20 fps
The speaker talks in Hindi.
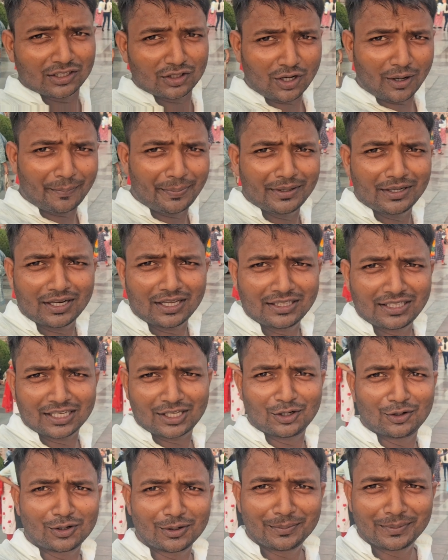दिन कभी नहीं
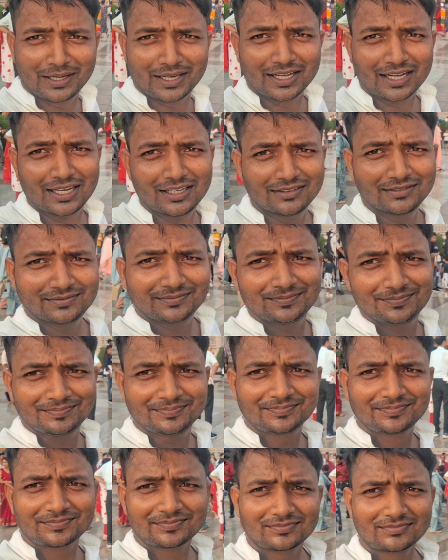देखने को मिलेगा
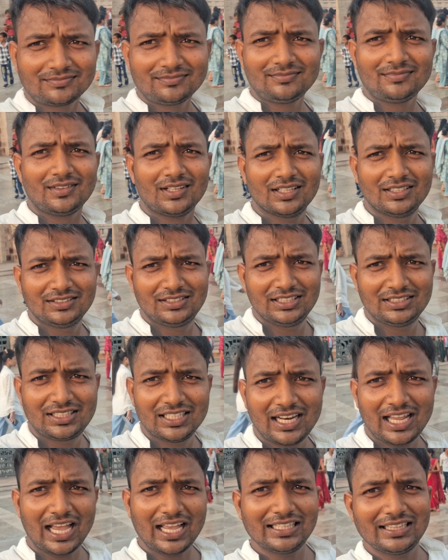
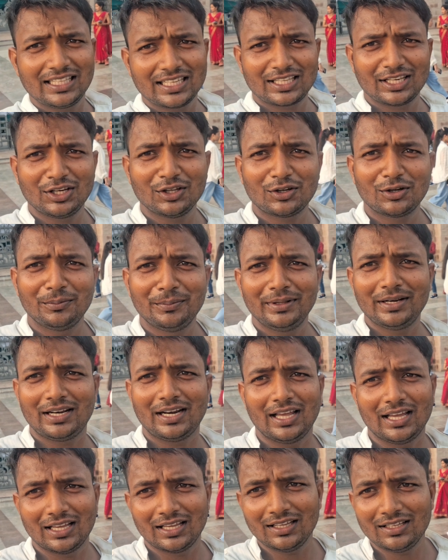जितना आज देखने को मिल
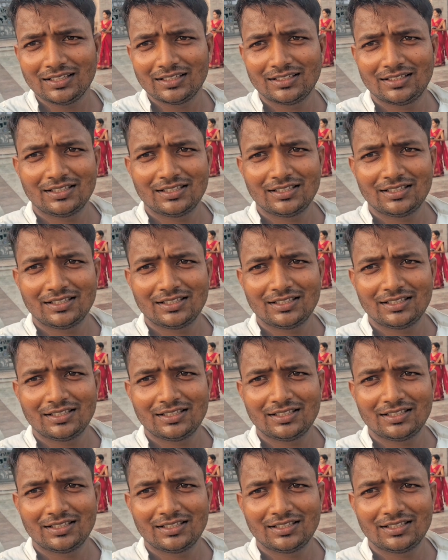रहा है